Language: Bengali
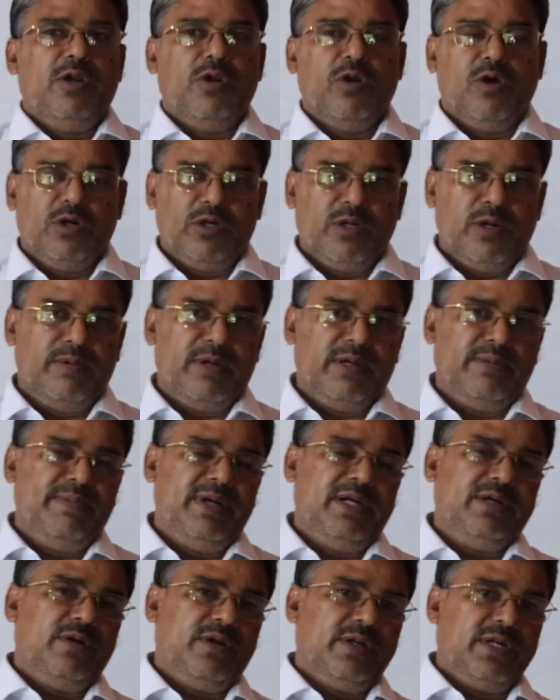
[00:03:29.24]
নন
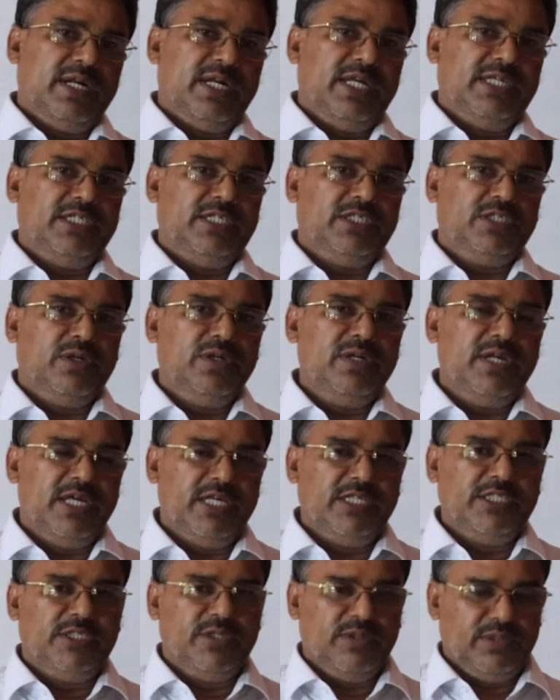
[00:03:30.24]
গভর্নমেন্ট অর্গানাইজেশন
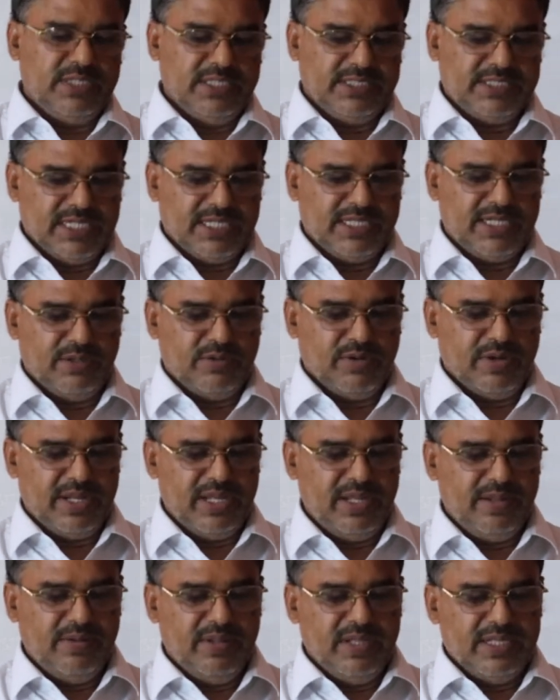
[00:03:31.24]
এনজিওতে চাকরি করে
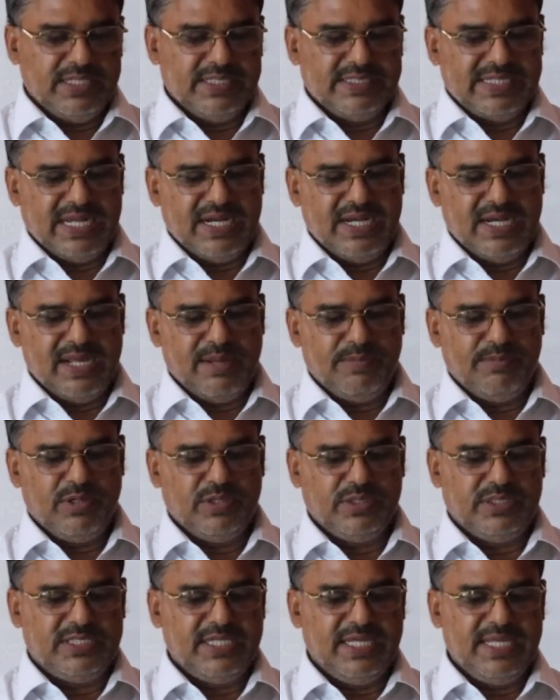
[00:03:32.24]
যার নাম
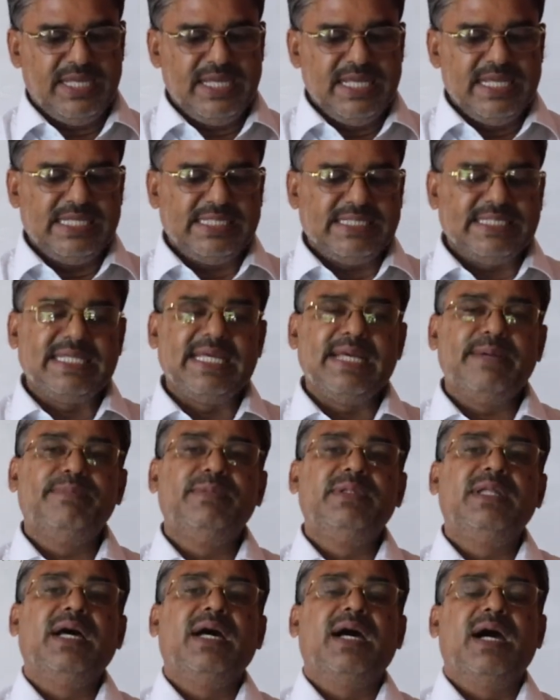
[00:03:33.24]
হচ্ছে সেভ
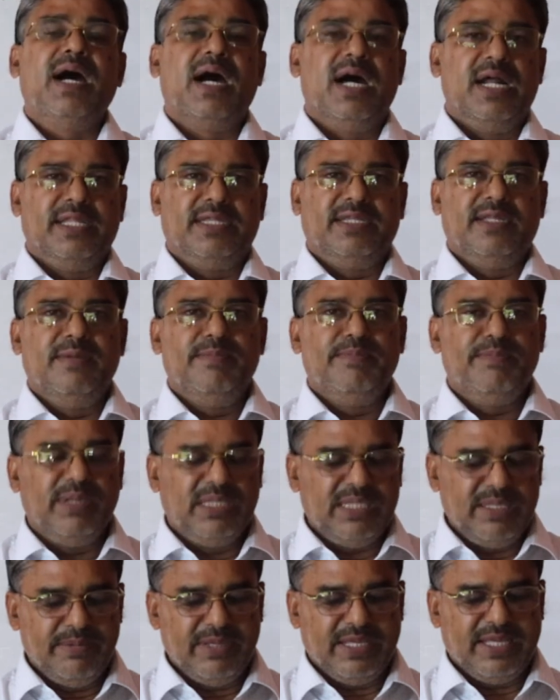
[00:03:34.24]
দ্য আর্থ
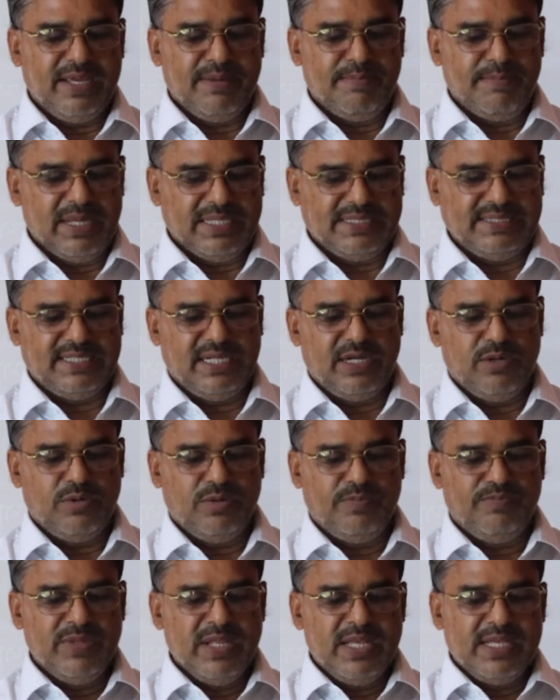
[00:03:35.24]
পৃথিবীকে বাঁচাও
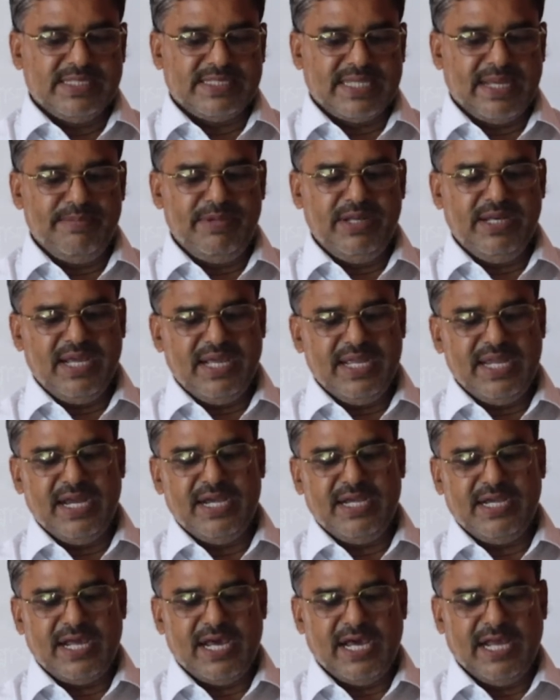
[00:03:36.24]
সামিনা
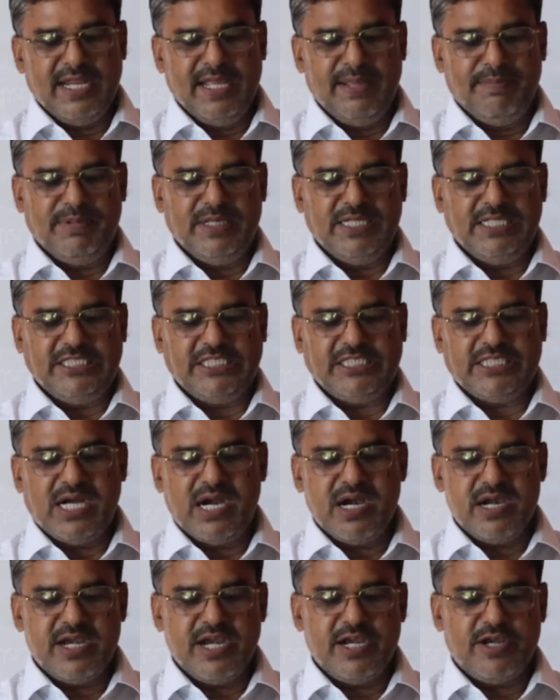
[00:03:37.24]
অ্যান্ড আরিফ
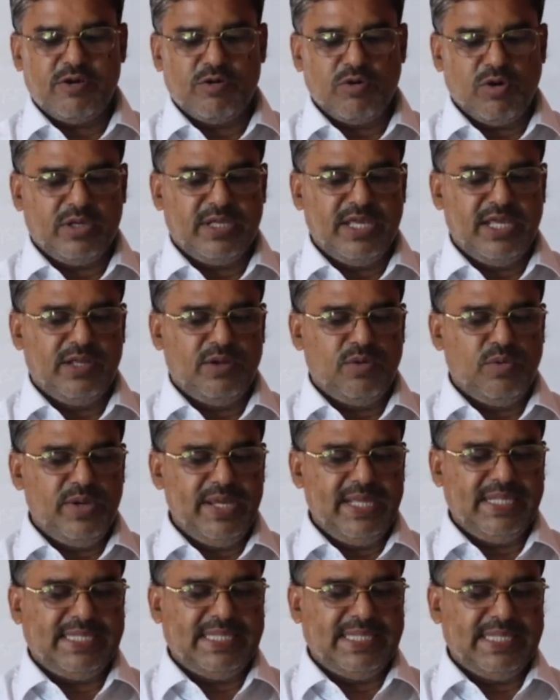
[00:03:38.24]
স্টার্টেড টকিং
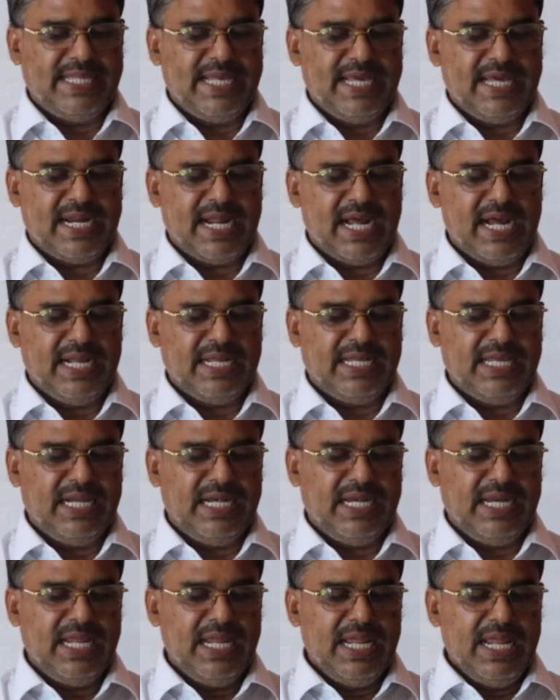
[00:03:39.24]
উইথ দেয়ার আঙ্কেল